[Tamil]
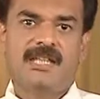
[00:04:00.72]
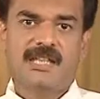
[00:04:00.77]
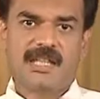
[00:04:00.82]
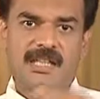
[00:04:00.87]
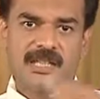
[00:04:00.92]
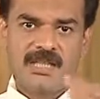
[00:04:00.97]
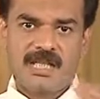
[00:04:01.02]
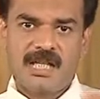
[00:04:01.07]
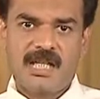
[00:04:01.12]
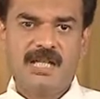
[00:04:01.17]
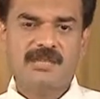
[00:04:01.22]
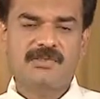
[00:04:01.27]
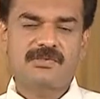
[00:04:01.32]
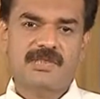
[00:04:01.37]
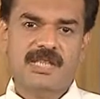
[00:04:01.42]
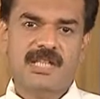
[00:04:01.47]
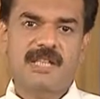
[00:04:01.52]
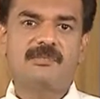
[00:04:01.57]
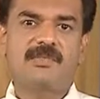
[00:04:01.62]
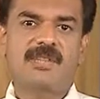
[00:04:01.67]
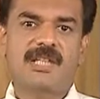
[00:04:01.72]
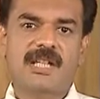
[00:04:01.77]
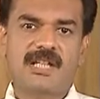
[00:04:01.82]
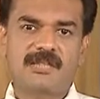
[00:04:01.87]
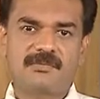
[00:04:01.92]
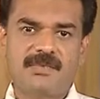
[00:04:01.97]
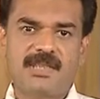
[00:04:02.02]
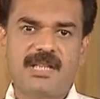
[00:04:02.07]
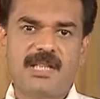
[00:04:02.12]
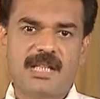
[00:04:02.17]
என்ன ஆகும்னா இப்போ
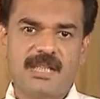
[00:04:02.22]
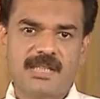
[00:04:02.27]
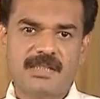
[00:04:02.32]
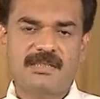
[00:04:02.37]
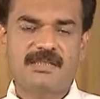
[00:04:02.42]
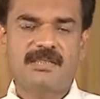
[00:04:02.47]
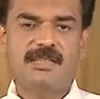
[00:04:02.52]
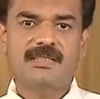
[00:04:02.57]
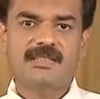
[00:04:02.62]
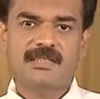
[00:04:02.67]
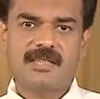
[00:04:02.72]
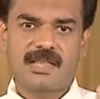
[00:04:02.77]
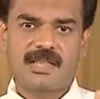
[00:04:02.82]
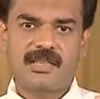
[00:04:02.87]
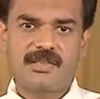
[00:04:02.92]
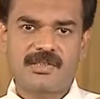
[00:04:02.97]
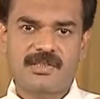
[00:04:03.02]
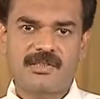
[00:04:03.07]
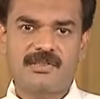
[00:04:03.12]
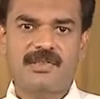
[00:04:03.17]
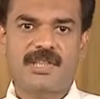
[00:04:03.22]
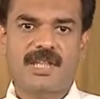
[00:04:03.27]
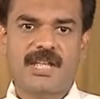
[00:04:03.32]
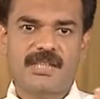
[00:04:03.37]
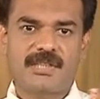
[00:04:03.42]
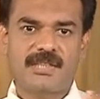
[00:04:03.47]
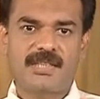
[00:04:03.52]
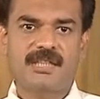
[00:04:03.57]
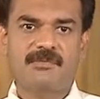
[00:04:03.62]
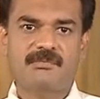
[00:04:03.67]
கர்ப்ப காலத்தில் சக்கரை நோய்
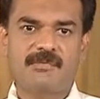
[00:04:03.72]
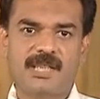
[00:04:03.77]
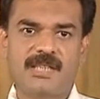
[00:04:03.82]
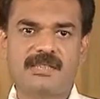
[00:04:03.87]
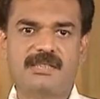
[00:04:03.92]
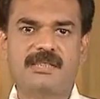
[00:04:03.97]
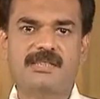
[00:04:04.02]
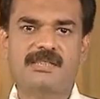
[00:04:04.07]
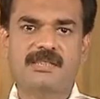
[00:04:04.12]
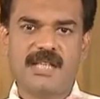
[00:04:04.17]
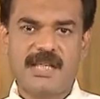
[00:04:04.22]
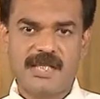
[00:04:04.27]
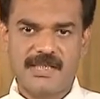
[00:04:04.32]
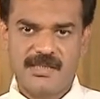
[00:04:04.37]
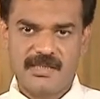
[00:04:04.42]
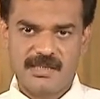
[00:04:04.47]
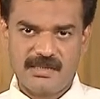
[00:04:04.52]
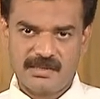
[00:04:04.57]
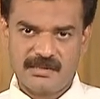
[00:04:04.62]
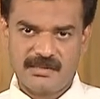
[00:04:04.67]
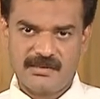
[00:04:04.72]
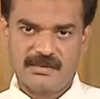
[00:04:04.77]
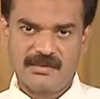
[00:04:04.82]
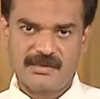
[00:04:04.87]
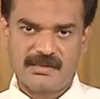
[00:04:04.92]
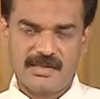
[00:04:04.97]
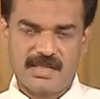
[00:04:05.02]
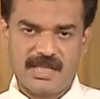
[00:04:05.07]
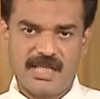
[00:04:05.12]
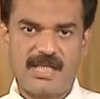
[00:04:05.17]
அதிகமாக அந்த தாய்க்கு
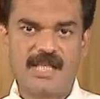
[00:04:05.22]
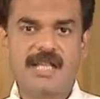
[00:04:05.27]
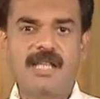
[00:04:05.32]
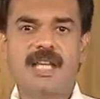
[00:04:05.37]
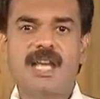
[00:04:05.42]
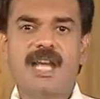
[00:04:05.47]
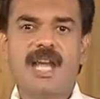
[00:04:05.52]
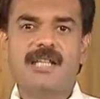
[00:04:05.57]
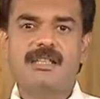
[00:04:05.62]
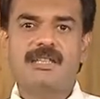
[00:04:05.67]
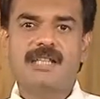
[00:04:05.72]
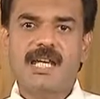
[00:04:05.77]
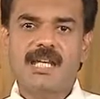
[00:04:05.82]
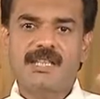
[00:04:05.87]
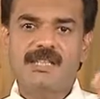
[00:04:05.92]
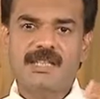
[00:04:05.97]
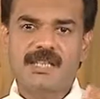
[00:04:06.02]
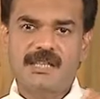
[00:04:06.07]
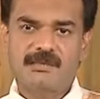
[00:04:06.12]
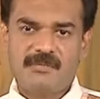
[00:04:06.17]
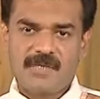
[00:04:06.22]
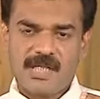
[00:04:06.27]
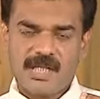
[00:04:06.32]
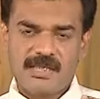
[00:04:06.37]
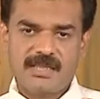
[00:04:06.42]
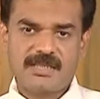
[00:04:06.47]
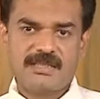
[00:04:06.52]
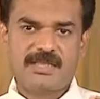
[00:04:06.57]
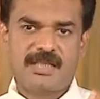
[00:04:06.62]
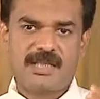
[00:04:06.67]
இருந்ததுன்னா அந்த
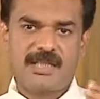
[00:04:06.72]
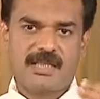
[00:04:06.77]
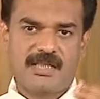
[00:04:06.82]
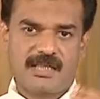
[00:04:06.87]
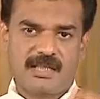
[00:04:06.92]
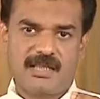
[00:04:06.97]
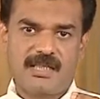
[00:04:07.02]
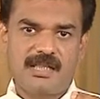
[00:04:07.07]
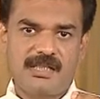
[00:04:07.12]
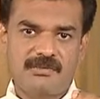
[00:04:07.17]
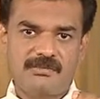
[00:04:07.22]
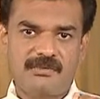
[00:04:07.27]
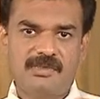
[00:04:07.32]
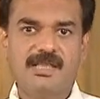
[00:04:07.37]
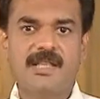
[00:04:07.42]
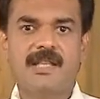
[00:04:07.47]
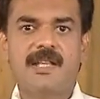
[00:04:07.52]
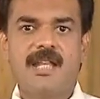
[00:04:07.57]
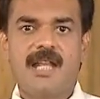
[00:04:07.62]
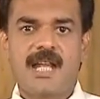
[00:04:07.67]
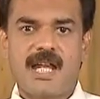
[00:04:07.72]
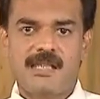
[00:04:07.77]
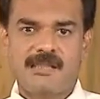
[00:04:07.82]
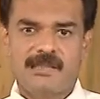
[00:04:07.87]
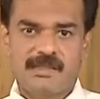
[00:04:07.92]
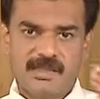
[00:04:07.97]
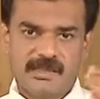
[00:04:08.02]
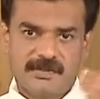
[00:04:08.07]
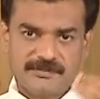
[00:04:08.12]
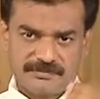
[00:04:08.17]
அதிகமான சக்கரை அளவு
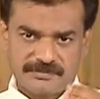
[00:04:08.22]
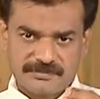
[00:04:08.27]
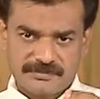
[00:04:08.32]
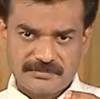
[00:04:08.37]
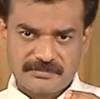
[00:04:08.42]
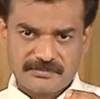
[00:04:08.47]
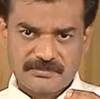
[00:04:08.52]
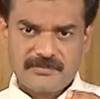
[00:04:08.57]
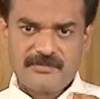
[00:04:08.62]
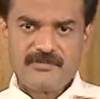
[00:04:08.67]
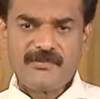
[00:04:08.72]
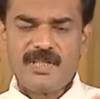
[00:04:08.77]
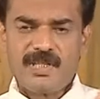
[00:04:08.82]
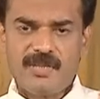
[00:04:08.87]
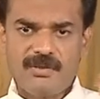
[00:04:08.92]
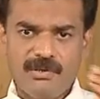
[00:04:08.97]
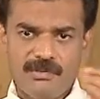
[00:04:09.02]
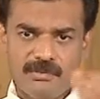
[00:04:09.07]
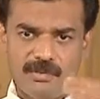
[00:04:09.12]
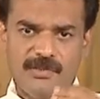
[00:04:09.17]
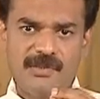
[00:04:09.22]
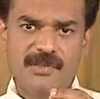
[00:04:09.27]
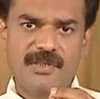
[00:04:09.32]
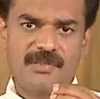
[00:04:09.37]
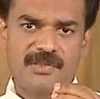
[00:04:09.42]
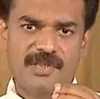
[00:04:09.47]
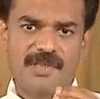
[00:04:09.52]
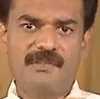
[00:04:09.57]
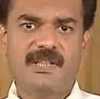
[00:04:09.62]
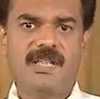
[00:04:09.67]
அந்த தொப்புள்
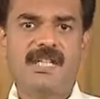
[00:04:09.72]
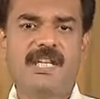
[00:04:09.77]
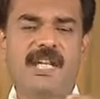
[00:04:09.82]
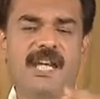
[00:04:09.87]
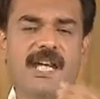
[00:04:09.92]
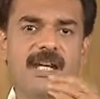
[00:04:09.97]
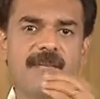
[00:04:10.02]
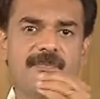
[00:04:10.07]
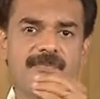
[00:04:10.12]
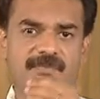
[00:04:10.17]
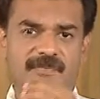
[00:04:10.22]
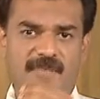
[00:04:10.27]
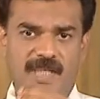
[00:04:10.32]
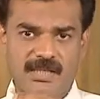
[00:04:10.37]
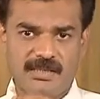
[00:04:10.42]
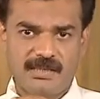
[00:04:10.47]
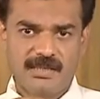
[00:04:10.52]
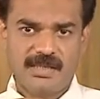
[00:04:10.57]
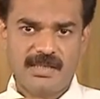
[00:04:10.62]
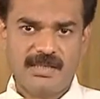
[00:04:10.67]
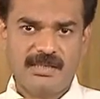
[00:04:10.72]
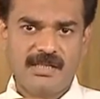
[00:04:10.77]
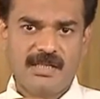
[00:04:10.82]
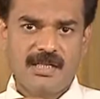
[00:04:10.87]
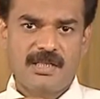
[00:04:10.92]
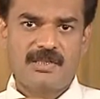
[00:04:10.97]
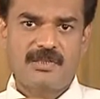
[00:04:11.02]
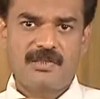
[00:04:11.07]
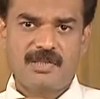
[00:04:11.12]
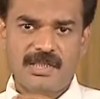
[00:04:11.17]
கொடி வழியாக அந்த
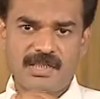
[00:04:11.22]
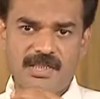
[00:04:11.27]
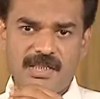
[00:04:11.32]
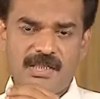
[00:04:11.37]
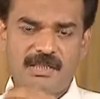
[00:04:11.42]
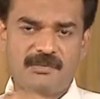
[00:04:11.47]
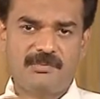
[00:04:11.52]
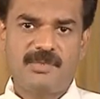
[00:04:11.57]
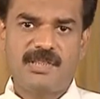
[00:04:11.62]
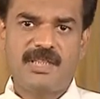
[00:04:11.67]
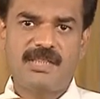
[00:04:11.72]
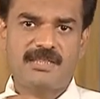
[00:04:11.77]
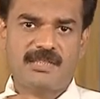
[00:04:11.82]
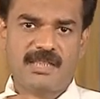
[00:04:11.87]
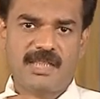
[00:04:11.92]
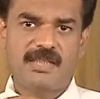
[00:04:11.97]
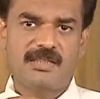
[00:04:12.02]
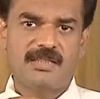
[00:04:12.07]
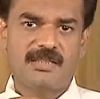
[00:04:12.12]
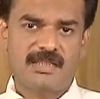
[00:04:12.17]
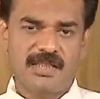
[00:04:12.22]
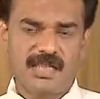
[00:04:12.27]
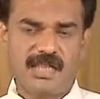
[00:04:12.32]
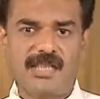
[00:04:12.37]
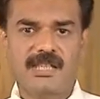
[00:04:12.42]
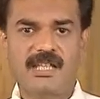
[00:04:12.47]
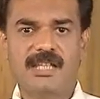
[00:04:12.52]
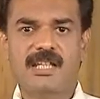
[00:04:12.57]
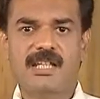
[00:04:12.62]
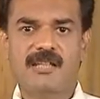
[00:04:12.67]
குழந்தைக்கு போய் சேர்ந்து
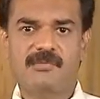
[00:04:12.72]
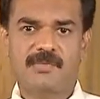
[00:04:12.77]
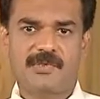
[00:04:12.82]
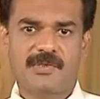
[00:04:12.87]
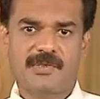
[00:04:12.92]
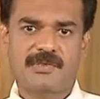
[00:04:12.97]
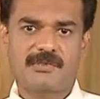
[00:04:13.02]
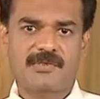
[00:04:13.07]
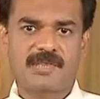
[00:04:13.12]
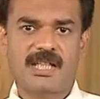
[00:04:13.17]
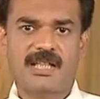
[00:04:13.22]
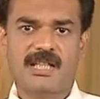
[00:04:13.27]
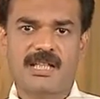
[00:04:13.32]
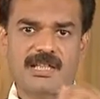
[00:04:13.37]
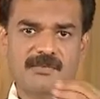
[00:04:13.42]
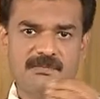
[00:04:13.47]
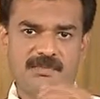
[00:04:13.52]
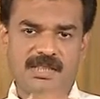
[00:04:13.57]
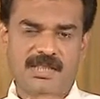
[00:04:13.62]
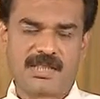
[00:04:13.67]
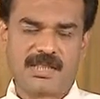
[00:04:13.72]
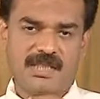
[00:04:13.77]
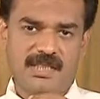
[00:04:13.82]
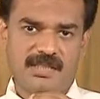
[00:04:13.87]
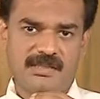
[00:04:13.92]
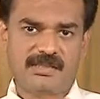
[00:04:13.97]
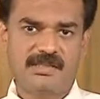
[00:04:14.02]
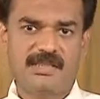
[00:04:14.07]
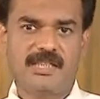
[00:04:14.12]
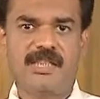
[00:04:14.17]
அது என்ன பண்ணுன்னா கர்ப்ப
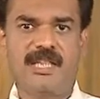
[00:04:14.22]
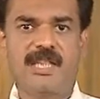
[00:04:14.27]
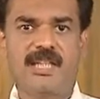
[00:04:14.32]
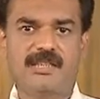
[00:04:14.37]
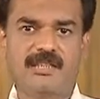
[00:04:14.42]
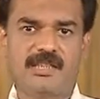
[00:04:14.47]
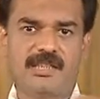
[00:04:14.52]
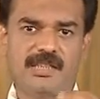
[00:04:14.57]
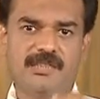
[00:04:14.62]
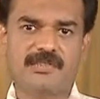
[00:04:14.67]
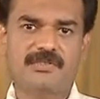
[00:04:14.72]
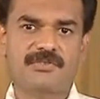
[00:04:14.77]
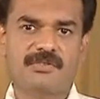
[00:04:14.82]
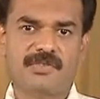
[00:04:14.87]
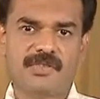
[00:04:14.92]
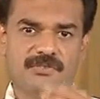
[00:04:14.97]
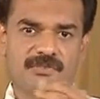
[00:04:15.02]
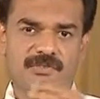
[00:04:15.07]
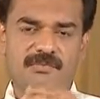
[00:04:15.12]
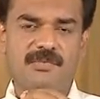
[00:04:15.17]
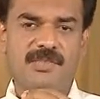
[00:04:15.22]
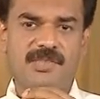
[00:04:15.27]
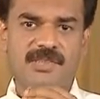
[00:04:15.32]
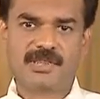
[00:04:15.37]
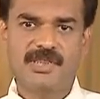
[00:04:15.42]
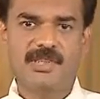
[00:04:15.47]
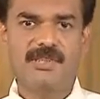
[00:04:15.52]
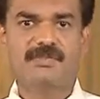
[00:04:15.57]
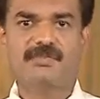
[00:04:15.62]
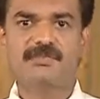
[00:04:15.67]
கிரகத்திலேயே அந்த இன்சுலின்
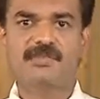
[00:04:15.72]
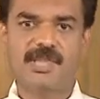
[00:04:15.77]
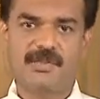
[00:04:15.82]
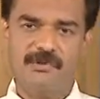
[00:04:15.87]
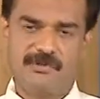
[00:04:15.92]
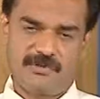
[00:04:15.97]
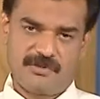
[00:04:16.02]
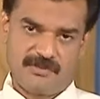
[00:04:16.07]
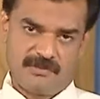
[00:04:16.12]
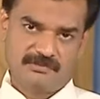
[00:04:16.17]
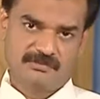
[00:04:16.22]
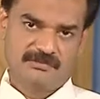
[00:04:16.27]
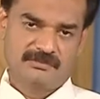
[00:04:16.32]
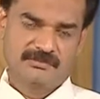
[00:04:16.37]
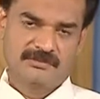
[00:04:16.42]
உற்பத்தியை தூண்டி விட்டுடும்